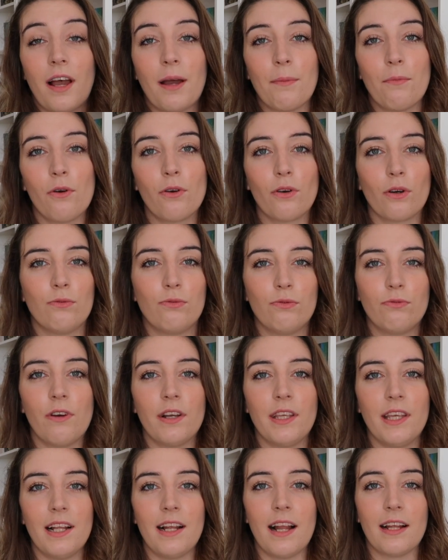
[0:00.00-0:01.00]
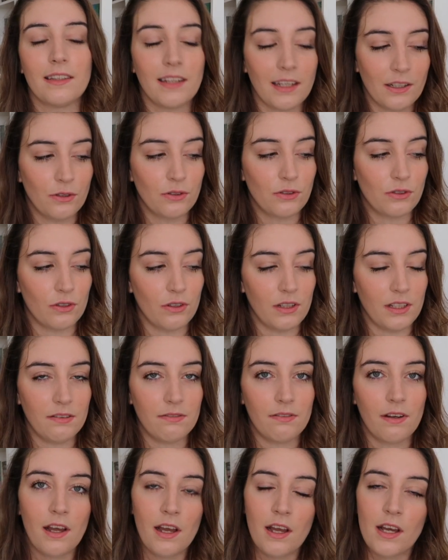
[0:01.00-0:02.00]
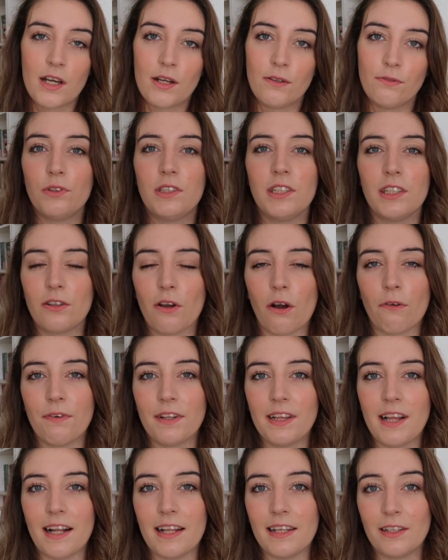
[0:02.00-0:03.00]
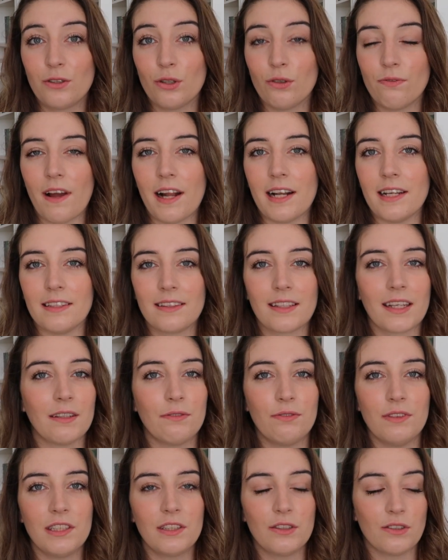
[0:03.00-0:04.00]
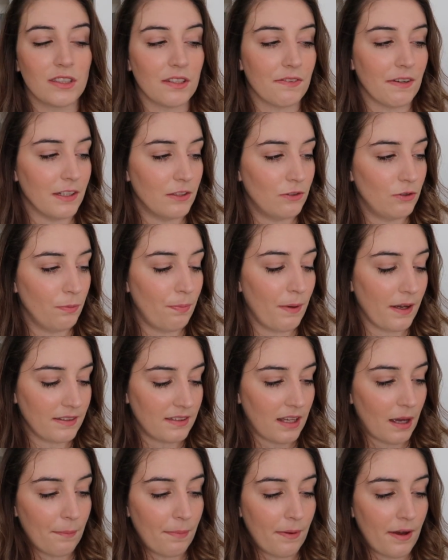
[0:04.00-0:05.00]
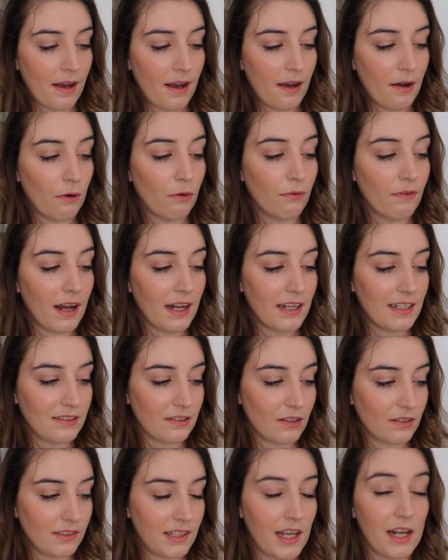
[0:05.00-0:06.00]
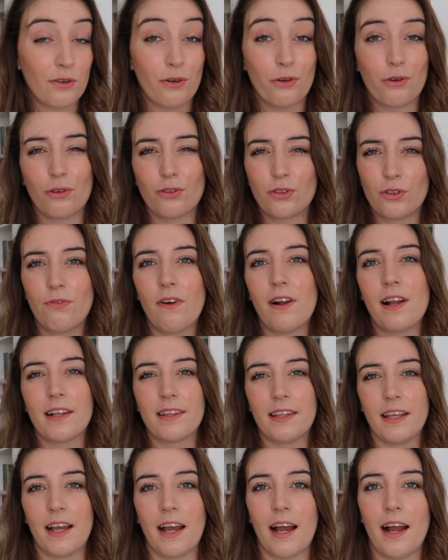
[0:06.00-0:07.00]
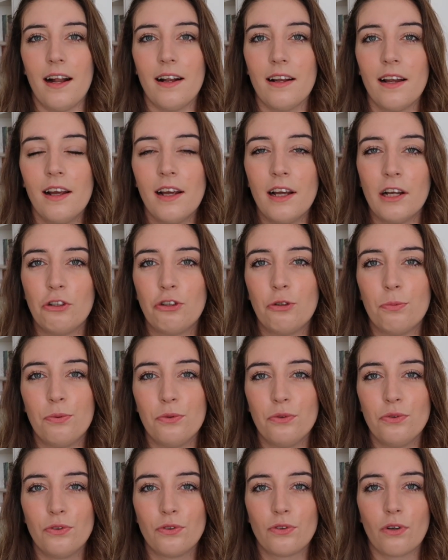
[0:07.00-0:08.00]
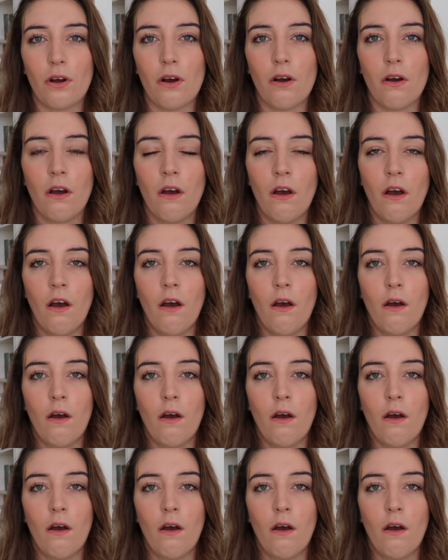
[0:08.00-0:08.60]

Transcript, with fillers: Vraiment, quand vous voyez la taille de ce livre, vous vous dites qu'en fait la lecture va aller très vite, que ça va être super sympa, on va à l'essentiel, que quand je vois l'intégrale, je suis plus du genre...